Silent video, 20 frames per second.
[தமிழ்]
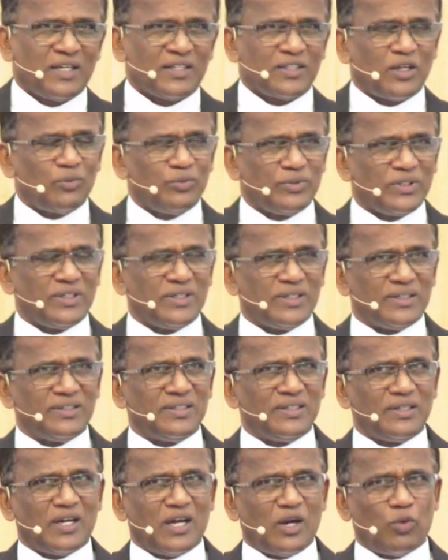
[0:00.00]
அதாவது
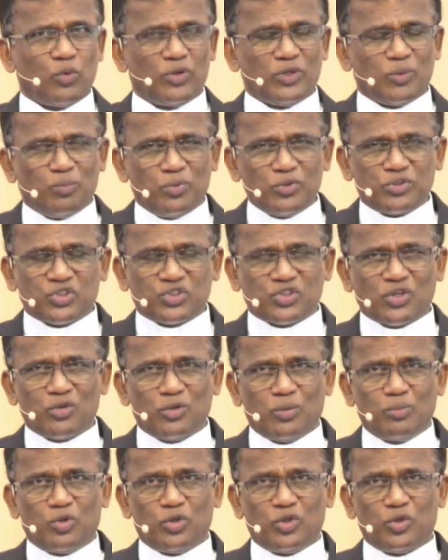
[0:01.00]
ஒரு
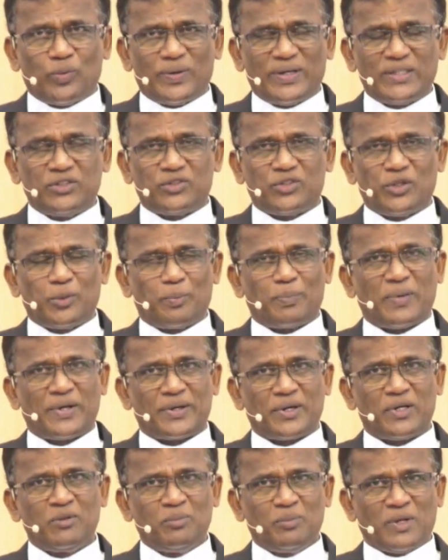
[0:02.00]
புஸ்தகம் ஒன்று
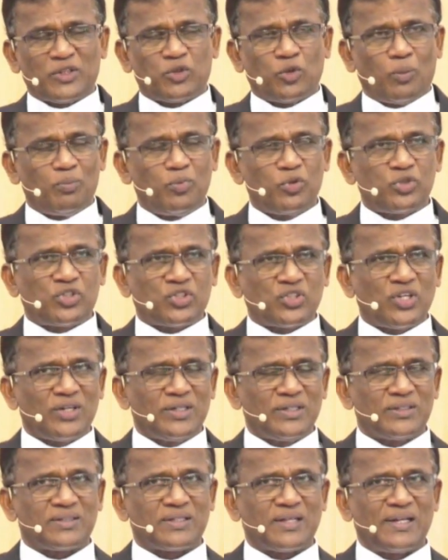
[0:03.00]
வைத்திருப்பாராம் அந்த
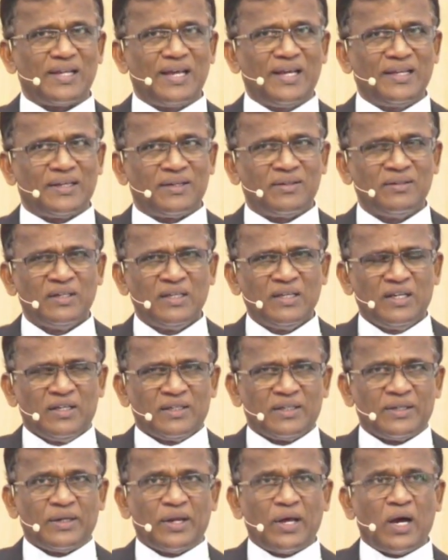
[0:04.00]
புஸ்தகத்தில்
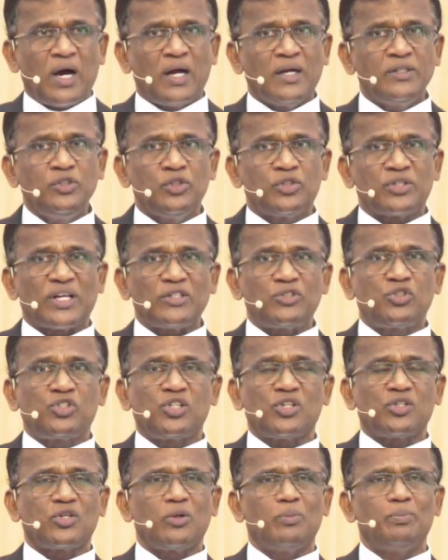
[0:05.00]
நான்
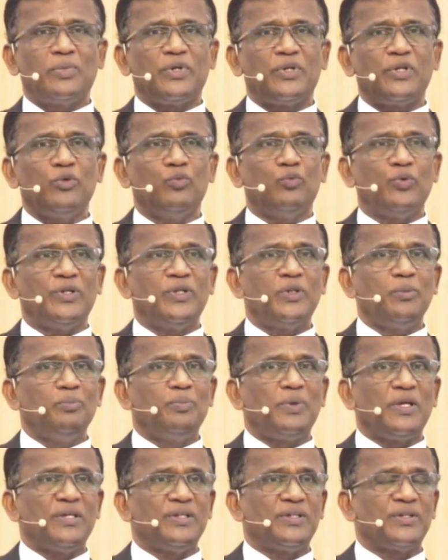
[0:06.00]
ரட்சிக்கும்படி
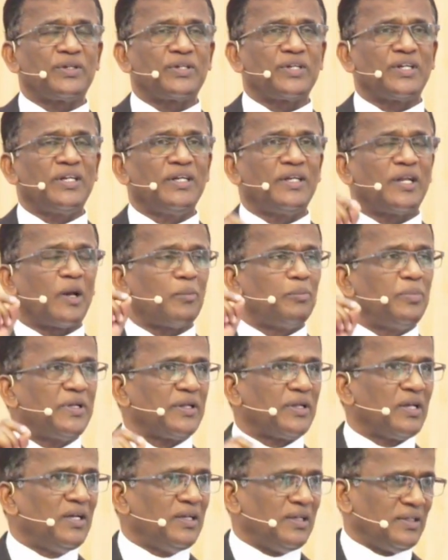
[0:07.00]
விரும்பி இருக்கிற
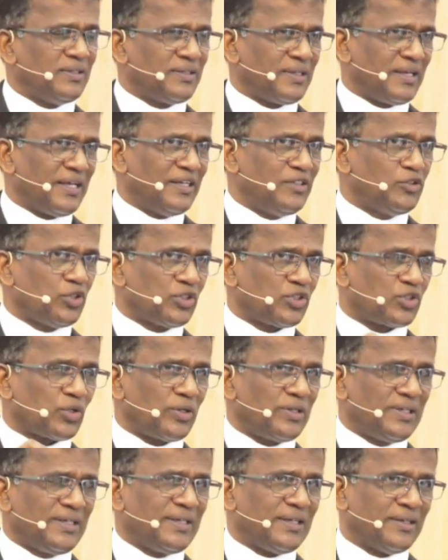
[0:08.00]
நபர்கள் என்று
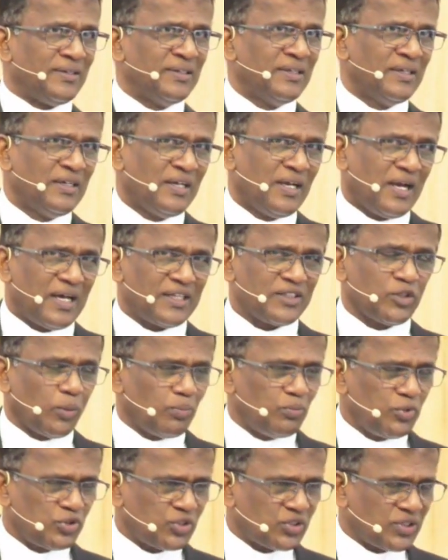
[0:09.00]
சொல்லி அந்த
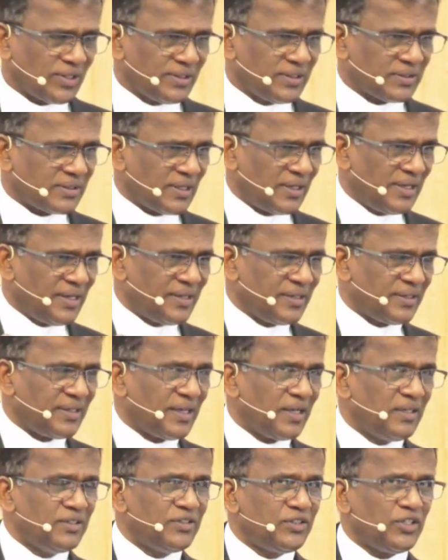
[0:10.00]
புஸ்தகத்தில்
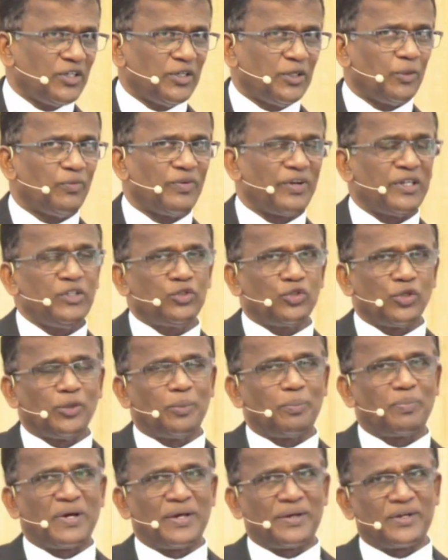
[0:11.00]
எழுதி
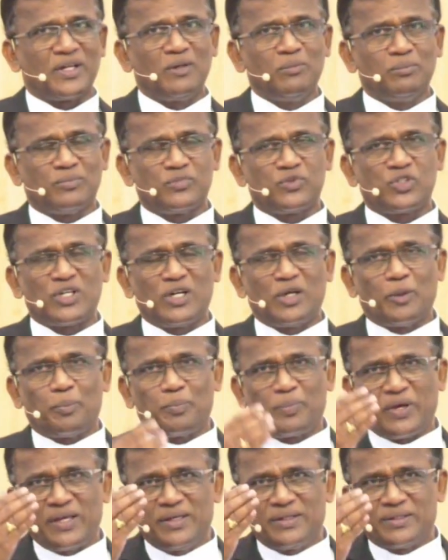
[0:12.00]
வைத்திருப்பாராம் சில
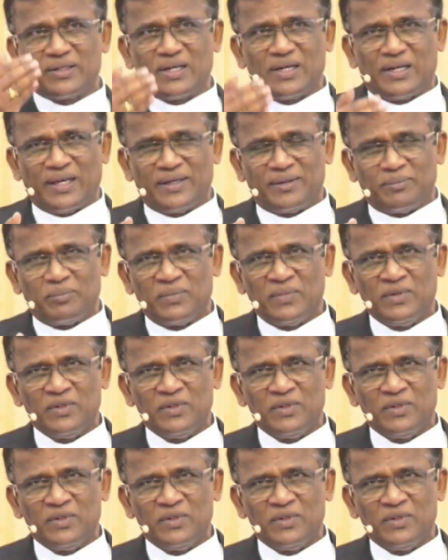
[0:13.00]
பெயர்களை